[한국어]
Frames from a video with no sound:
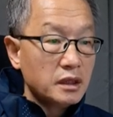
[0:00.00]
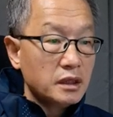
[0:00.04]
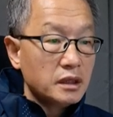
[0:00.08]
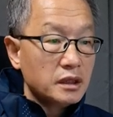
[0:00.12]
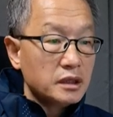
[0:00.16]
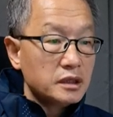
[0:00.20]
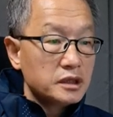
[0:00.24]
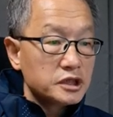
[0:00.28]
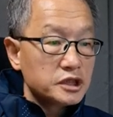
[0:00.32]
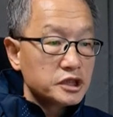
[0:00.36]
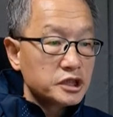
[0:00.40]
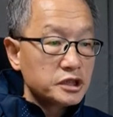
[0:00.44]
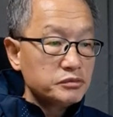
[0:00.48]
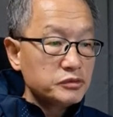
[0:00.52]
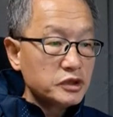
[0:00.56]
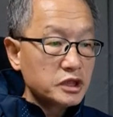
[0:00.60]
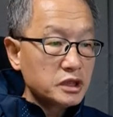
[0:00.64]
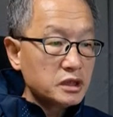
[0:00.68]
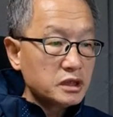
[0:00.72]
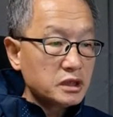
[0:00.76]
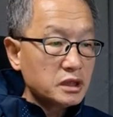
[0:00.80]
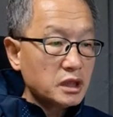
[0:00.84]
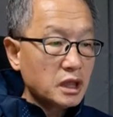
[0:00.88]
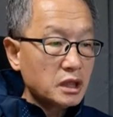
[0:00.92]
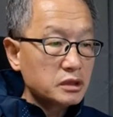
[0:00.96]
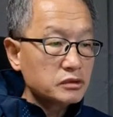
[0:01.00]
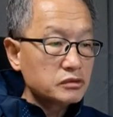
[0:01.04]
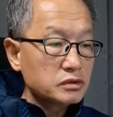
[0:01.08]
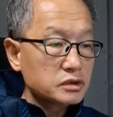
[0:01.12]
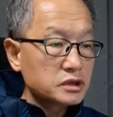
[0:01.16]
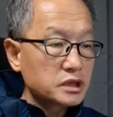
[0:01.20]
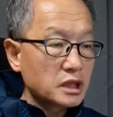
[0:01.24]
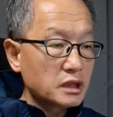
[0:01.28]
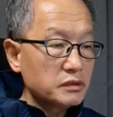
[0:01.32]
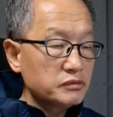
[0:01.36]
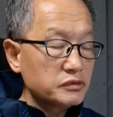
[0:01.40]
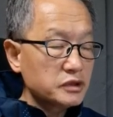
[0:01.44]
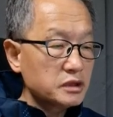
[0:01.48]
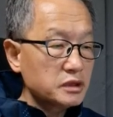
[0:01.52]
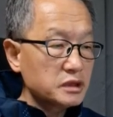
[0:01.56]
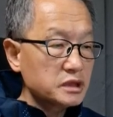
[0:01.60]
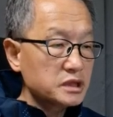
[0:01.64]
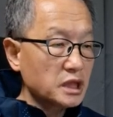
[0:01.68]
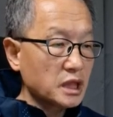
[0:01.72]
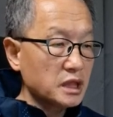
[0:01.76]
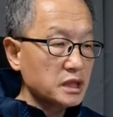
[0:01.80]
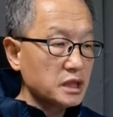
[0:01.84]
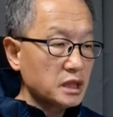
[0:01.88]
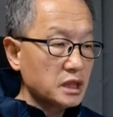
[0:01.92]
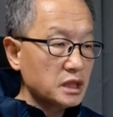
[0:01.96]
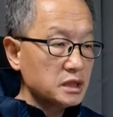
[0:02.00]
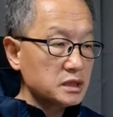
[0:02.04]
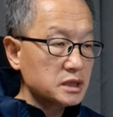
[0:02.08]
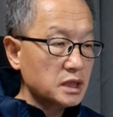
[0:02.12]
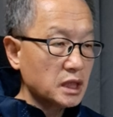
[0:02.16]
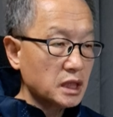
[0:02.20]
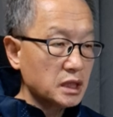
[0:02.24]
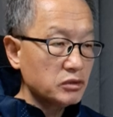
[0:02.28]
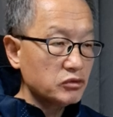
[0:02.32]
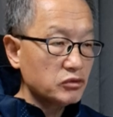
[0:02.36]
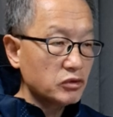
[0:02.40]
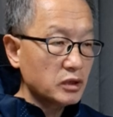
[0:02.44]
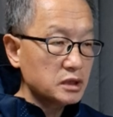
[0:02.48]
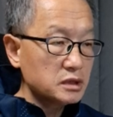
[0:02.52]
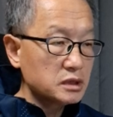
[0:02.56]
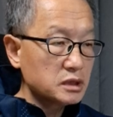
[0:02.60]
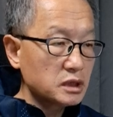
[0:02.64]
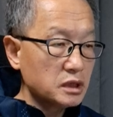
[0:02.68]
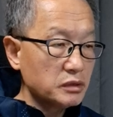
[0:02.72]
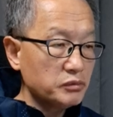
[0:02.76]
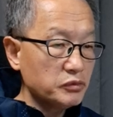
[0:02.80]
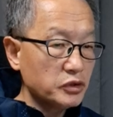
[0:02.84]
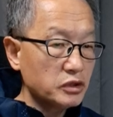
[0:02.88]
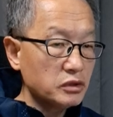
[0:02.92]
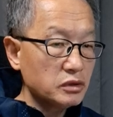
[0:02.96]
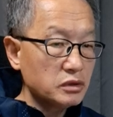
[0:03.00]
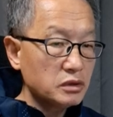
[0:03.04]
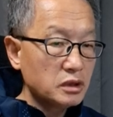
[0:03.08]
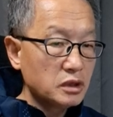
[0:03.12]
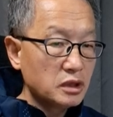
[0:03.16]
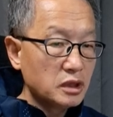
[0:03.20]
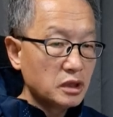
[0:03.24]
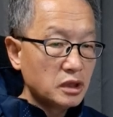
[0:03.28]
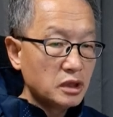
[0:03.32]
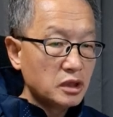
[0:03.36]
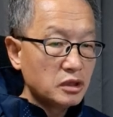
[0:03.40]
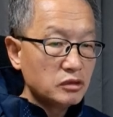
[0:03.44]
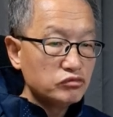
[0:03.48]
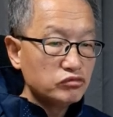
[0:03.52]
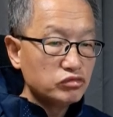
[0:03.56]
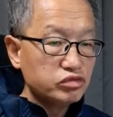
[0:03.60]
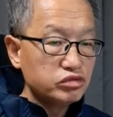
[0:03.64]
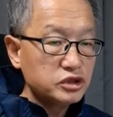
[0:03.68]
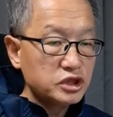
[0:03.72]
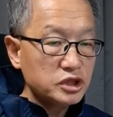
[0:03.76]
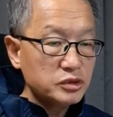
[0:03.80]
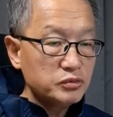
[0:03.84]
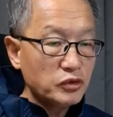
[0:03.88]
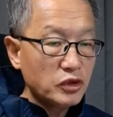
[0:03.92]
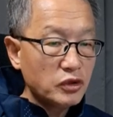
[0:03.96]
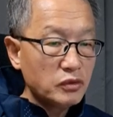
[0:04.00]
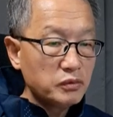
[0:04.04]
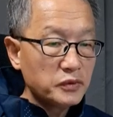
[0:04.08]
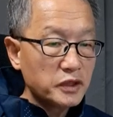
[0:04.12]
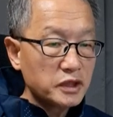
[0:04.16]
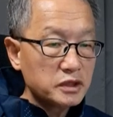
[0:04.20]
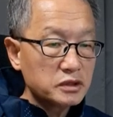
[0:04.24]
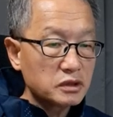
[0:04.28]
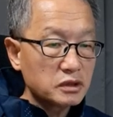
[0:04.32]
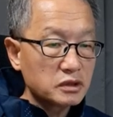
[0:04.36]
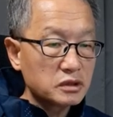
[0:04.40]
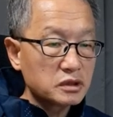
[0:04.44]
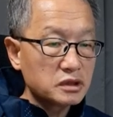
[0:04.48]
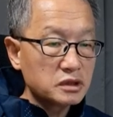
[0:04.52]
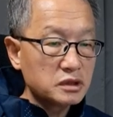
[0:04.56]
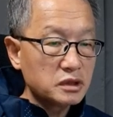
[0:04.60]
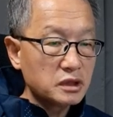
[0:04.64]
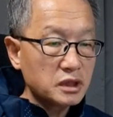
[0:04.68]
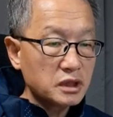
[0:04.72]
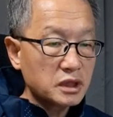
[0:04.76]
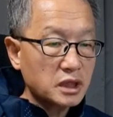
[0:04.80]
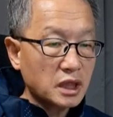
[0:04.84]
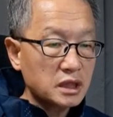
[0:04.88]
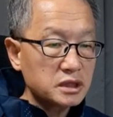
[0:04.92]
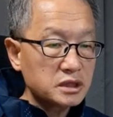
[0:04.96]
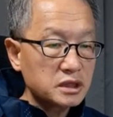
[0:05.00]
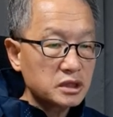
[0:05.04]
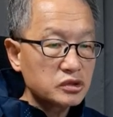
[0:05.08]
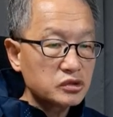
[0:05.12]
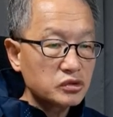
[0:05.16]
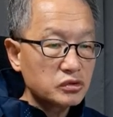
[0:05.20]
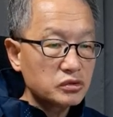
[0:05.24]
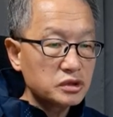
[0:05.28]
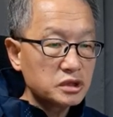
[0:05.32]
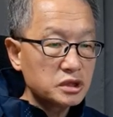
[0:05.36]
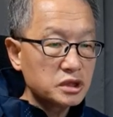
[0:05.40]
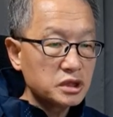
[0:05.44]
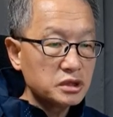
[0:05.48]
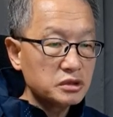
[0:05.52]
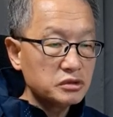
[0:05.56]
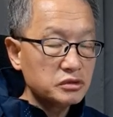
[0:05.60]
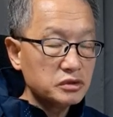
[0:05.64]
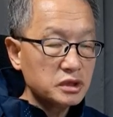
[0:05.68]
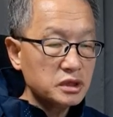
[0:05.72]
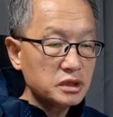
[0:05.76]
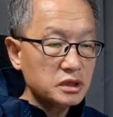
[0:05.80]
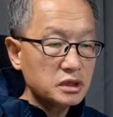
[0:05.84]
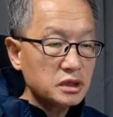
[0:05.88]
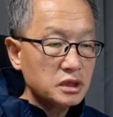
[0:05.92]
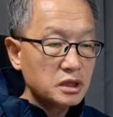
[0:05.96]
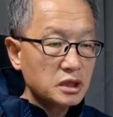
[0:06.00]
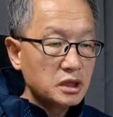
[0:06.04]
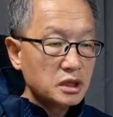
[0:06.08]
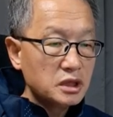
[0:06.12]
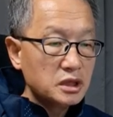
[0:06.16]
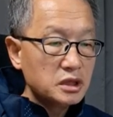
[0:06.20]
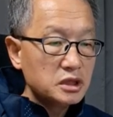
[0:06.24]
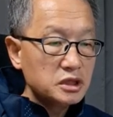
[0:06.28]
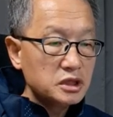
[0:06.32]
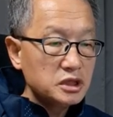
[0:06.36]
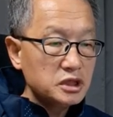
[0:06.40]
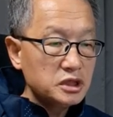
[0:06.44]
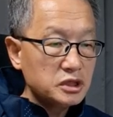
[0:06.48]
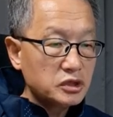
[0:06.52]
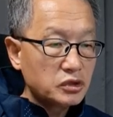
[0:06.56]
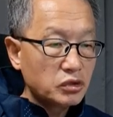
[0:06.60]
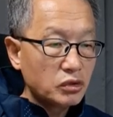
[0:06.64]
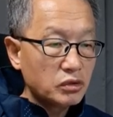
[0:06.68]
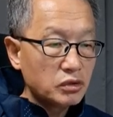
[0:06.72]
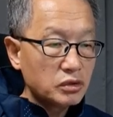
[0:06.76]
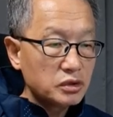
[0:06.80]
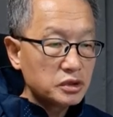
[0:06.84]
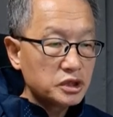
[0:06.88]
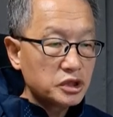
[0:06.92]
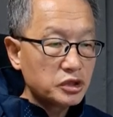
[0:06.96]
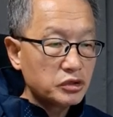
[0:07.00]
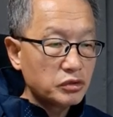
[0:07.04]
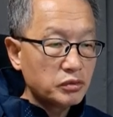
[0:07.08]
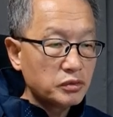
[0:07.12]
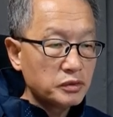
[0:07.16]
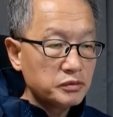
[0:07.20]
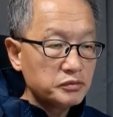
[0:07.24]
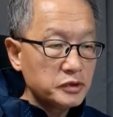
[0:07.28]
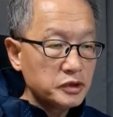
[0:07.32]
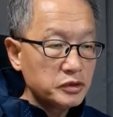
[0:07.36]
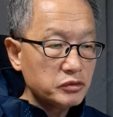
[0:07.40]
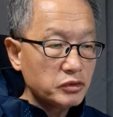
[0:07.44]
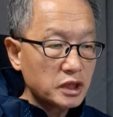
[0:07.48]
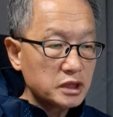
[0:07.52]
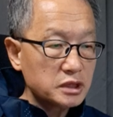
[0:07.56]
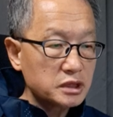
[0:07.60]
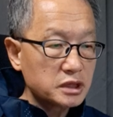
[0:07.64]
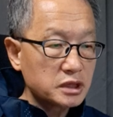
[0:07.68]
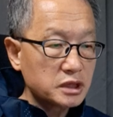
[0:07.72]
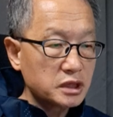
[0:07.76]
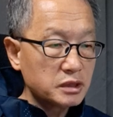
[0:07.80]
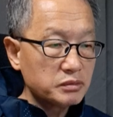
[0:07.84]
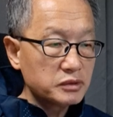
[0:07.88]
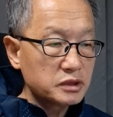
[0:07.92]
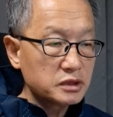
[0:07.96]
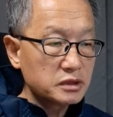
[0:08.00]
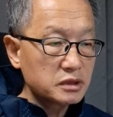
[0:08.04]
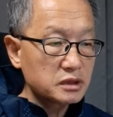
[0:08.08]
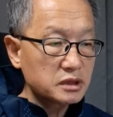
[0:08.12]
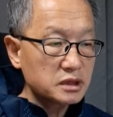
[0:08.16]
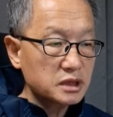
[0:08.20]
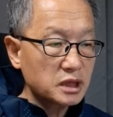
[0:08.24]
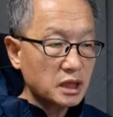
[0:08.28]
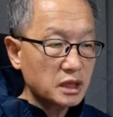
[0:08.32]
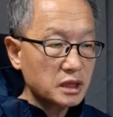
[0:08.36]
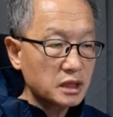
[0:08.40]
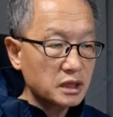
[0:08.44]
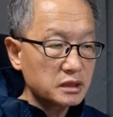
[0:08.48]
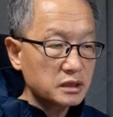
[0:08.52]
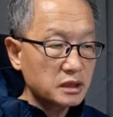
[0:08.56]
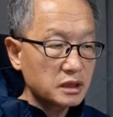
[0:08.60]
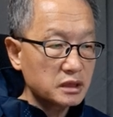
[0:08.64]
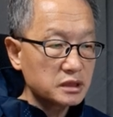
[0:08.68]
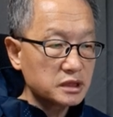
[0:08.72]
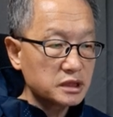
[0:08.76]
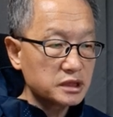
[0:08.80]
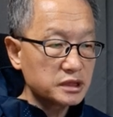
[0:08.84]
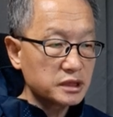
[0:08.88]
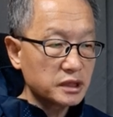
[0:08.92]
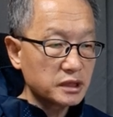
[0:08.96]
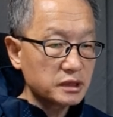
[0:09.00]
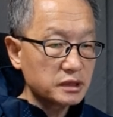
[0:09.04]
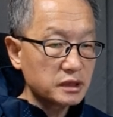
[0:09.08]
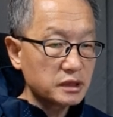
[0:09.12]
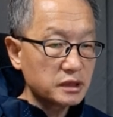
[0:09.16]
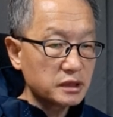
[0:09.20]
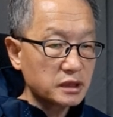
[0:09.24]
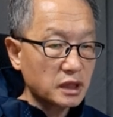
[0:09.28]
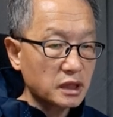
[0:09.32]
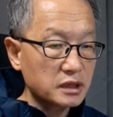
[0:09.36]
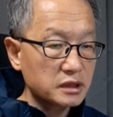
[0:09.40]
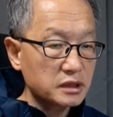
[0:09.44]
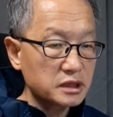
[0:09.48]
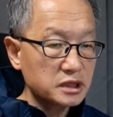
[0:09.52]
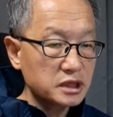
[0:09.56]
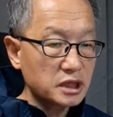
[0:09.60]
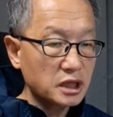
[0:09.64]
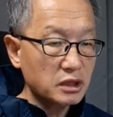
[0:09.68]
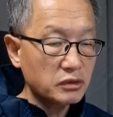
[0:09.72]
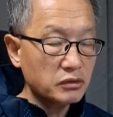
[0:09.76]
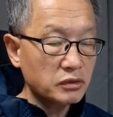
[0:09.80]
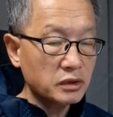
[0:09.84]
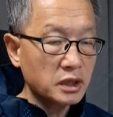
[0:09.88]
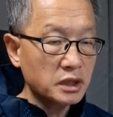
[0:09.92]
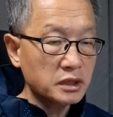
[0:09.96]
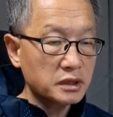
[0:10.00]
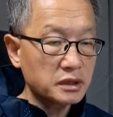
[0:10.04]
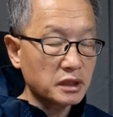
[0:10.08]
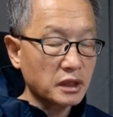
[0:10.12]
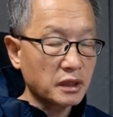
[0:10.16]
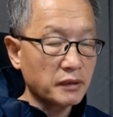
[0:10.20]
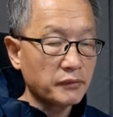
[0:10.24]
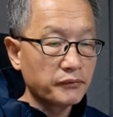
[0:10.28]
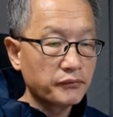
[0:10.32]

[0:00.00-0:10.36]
신문에는 한국 사람들은 잔인한 살인광들이며 무지몽매에서 그들의 가장 좋은 신우인 이토 히로부미와 스티븐스를 살해했다는 기사들이 가득 실리곤 하였다